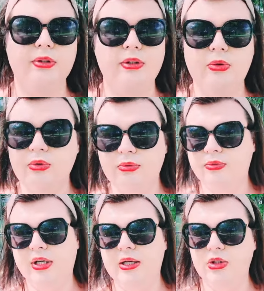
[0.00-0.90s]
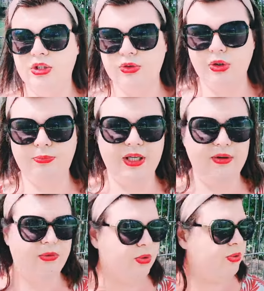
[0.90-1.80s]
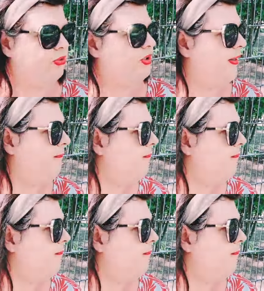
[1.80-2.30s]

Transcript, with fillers: ну, короче, все перевернуто.